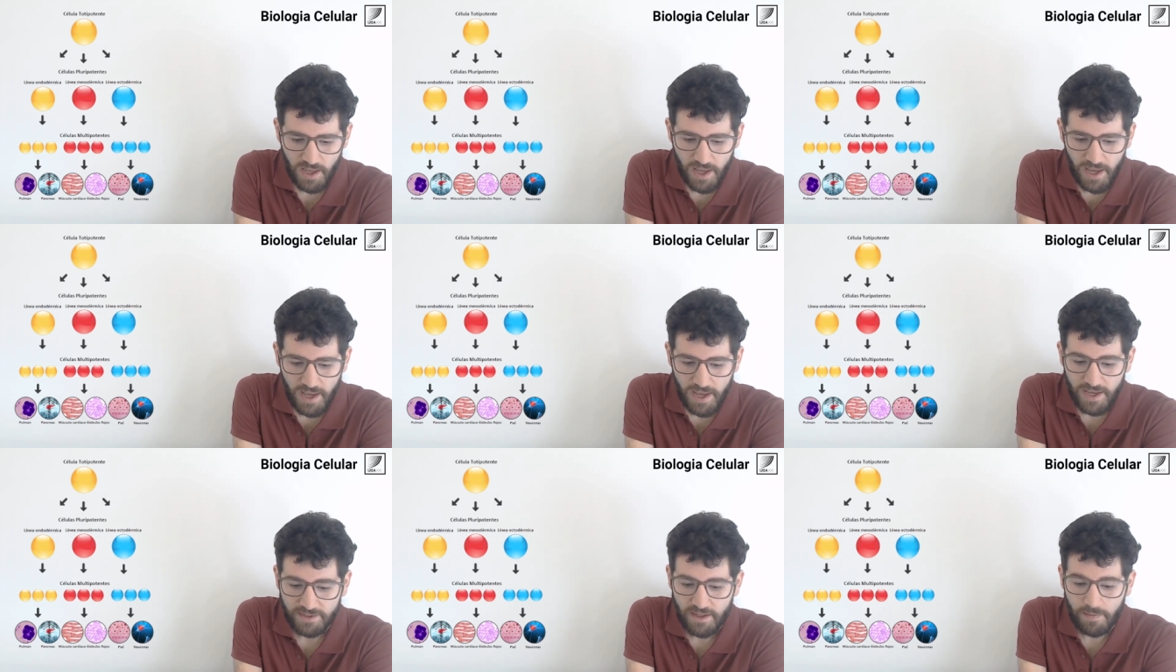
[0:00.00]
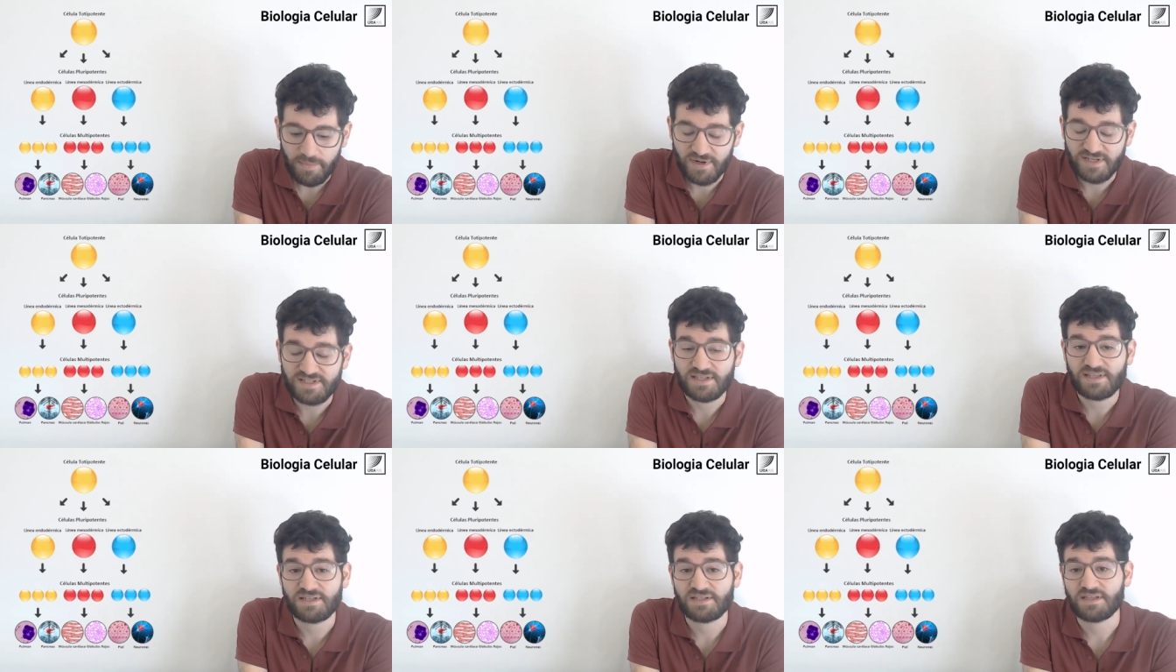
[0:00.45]
Están
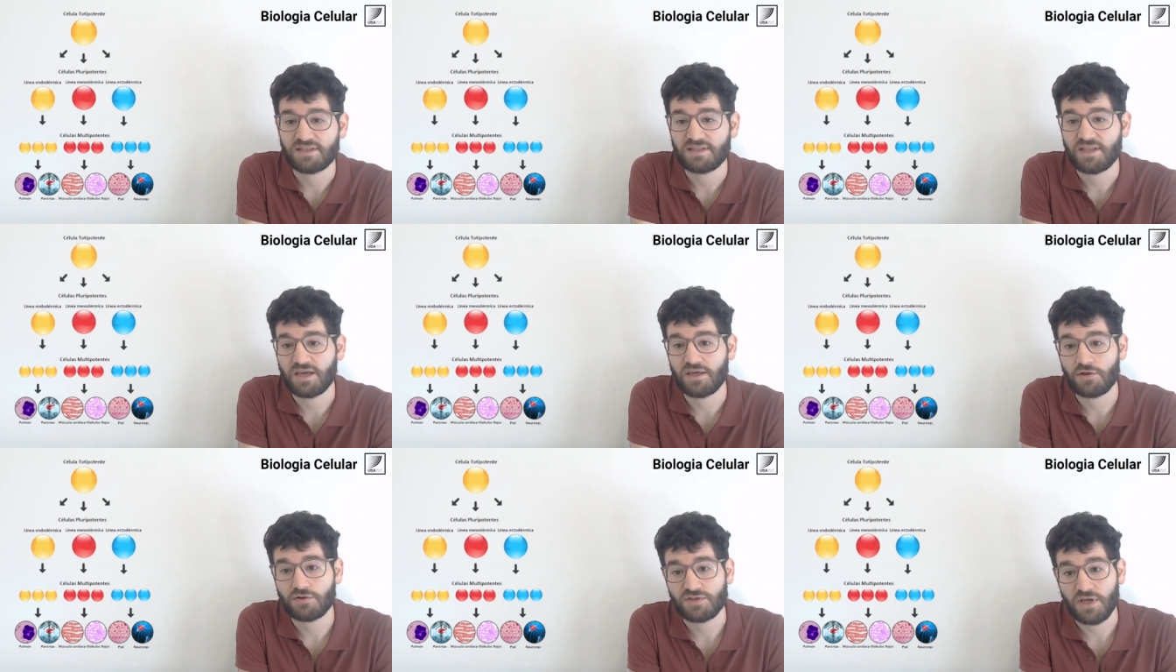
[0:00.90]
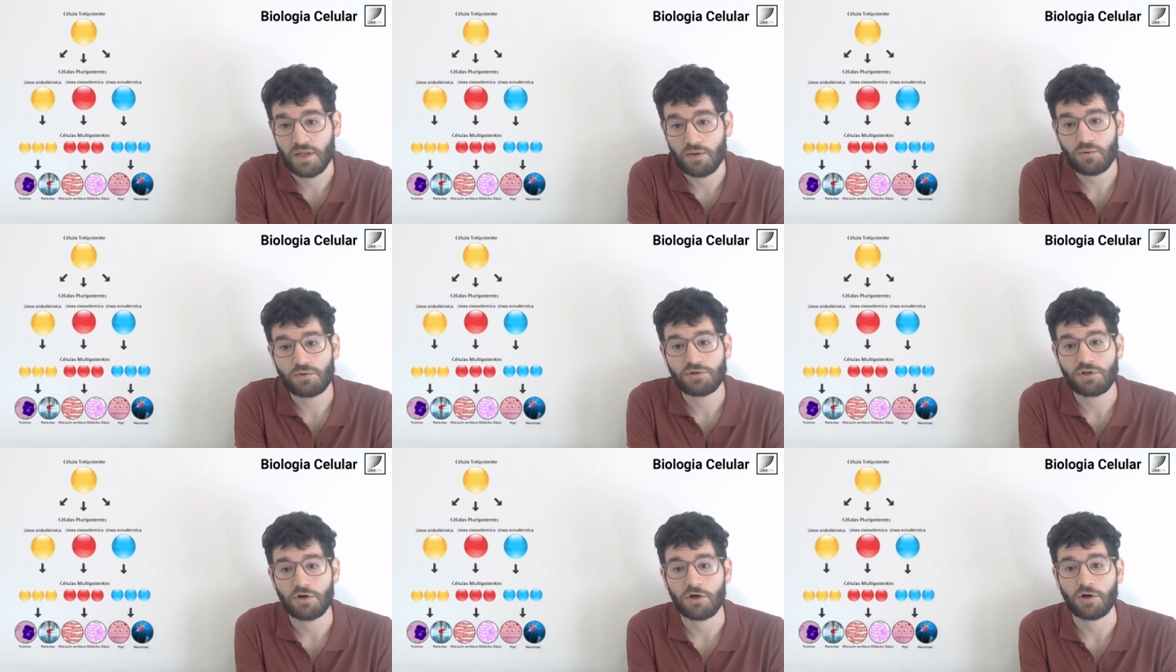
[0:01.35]
presentes en tejidos
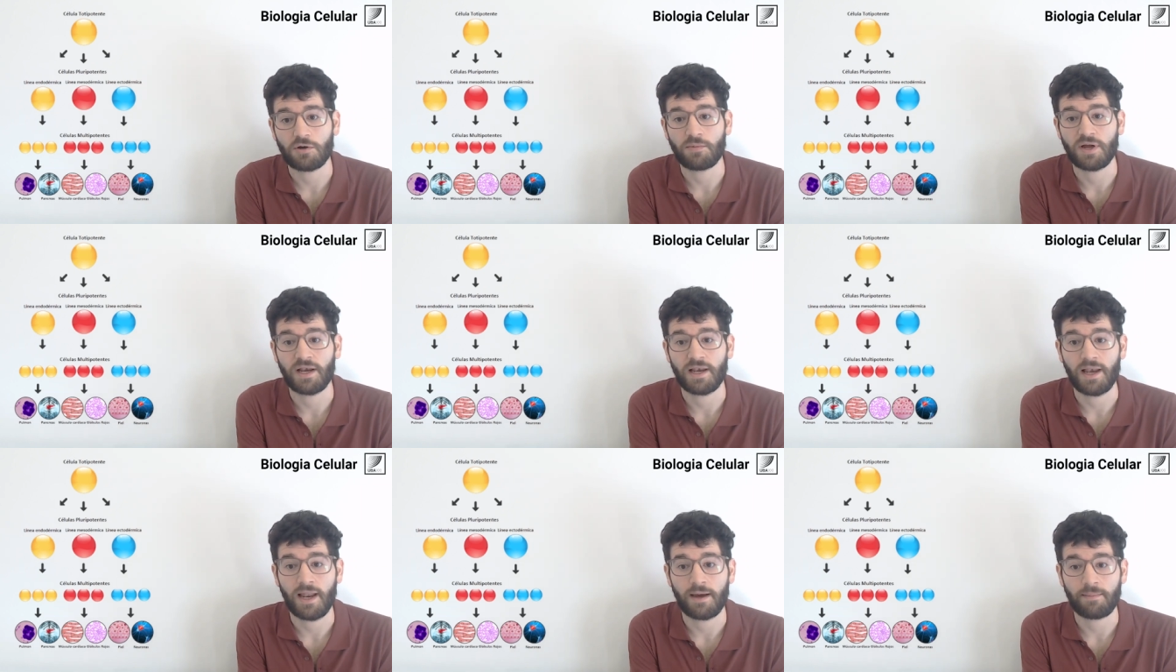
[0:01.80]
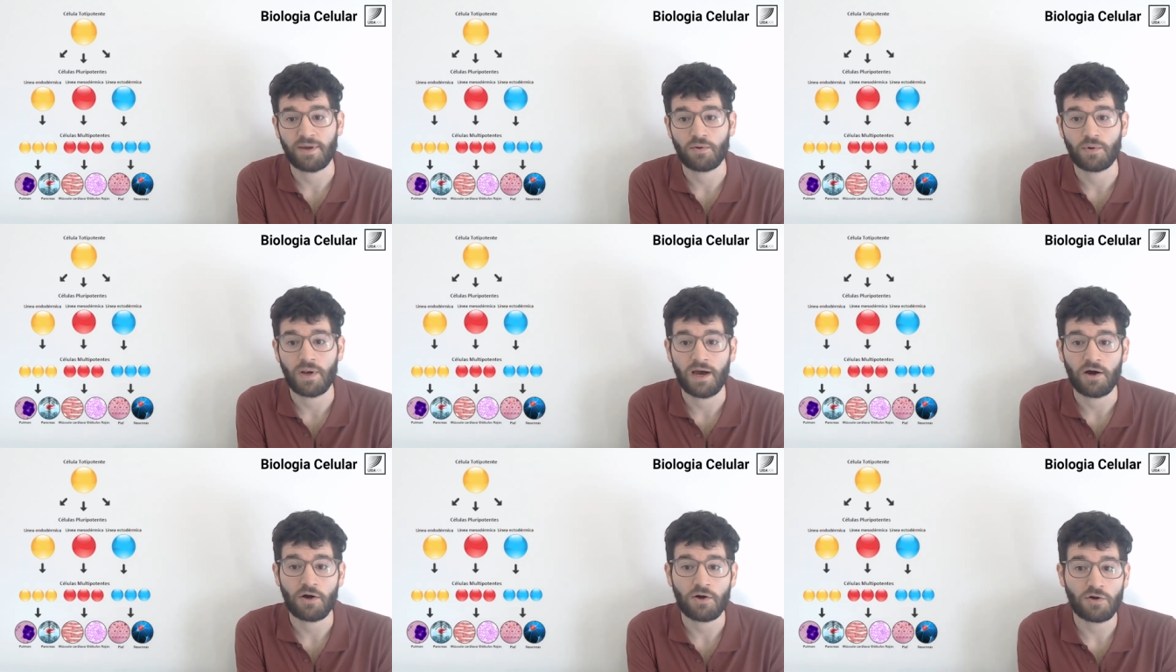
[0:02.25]
adultos como en la
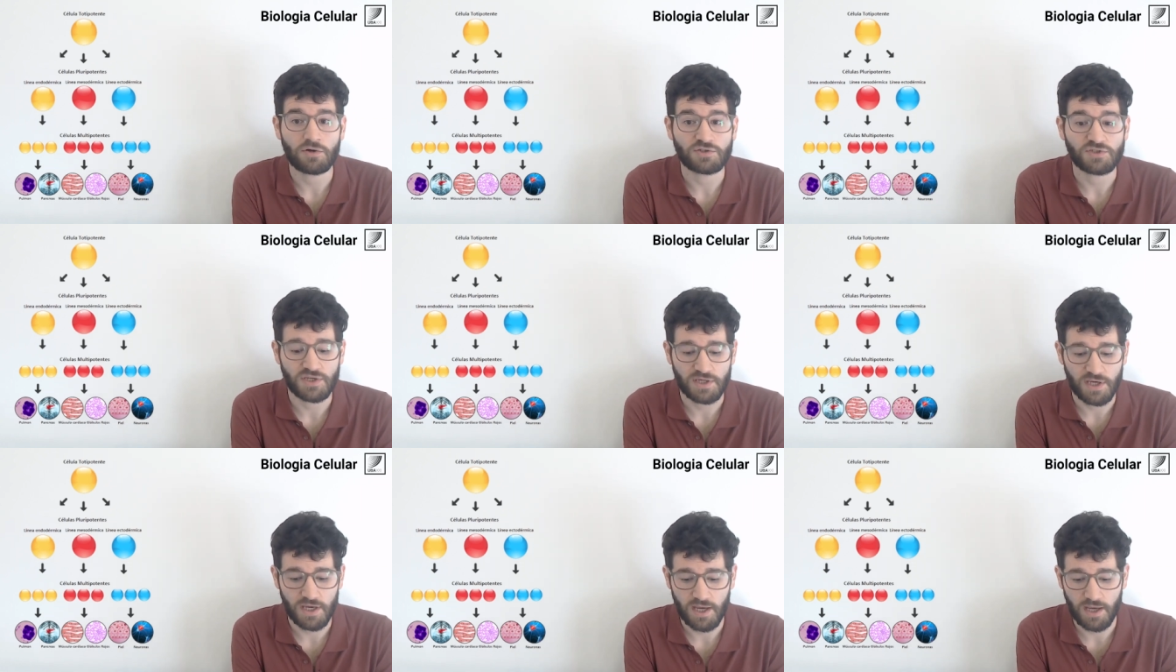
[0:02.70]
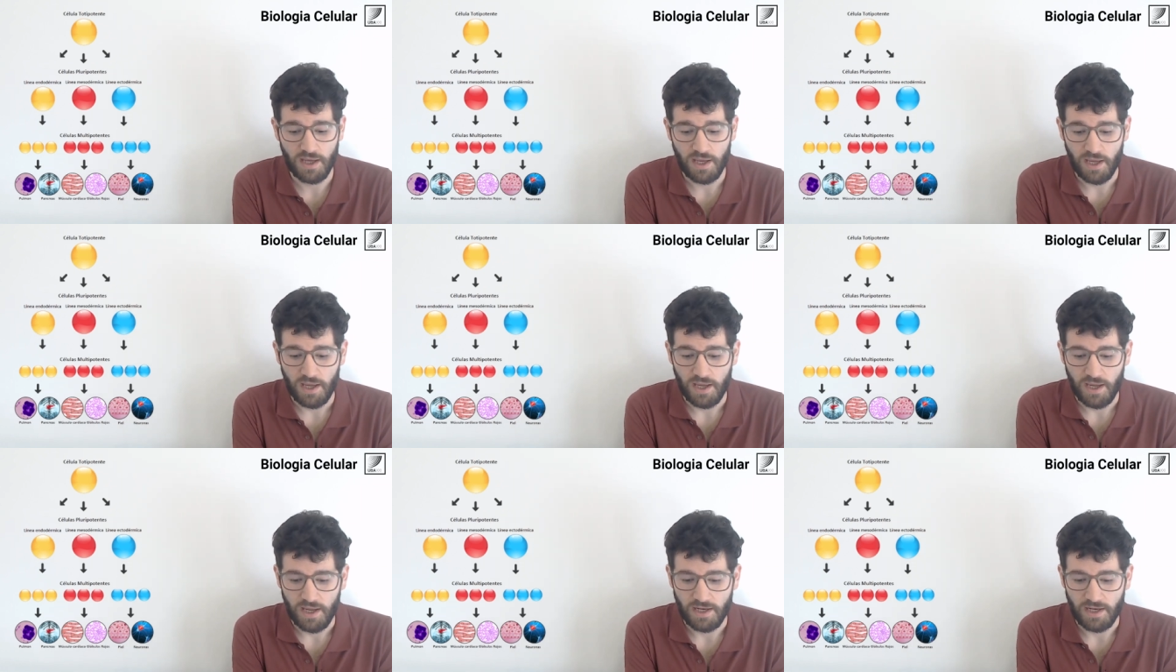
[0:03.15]
médula ósea,